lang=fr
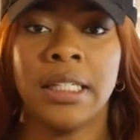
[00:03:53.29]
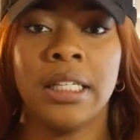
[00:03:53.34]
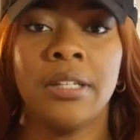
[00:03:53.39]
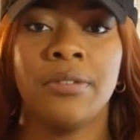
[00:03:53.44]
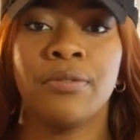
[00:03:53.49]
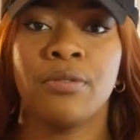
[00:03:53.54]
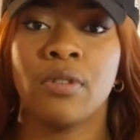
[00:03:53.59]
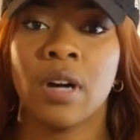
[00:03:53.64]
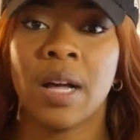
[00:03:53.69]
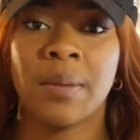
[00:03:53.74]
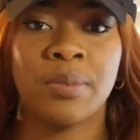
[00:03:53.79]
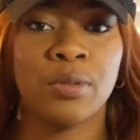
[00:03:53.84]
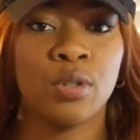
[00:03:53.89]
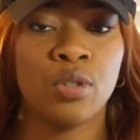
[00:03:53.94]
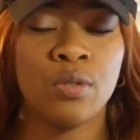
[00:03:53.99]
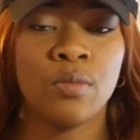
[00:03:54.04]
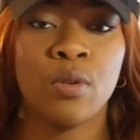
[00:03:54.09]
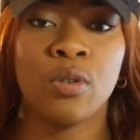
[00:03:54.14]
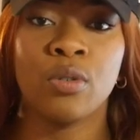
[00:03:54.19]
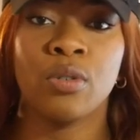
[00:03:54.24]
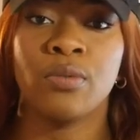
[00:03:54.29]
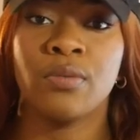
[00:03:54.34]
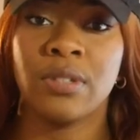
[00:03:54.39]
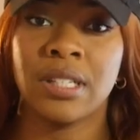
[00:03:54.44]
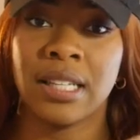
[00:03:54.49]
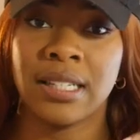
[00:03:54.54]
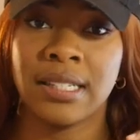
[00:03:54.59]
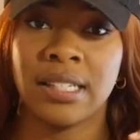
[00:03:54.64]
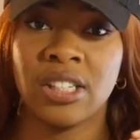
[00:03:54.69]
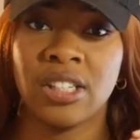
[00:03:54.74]
Il faut absolument que vous
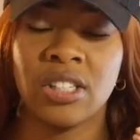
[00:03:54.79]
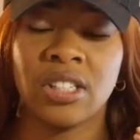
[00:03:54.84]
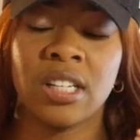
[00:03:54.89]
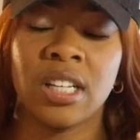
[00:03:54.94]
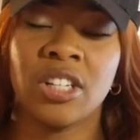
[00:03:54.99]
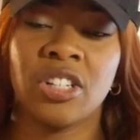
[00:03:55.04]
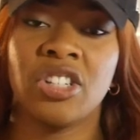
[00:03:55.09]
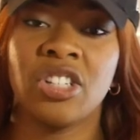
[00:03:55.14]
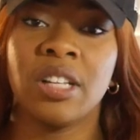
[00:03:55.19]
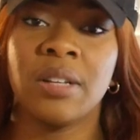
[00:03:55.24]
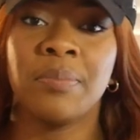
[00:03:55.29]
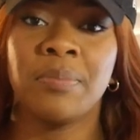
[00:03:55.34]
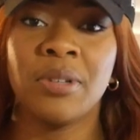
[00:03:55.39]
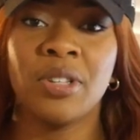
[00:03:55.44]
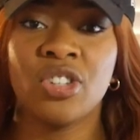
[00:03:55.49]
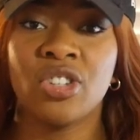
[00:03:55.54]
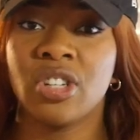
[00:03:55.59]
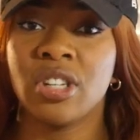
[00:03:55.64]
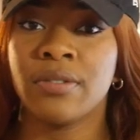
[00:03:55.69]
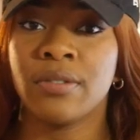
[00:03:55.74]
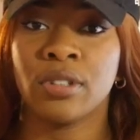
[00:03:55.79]
sachiez pitcher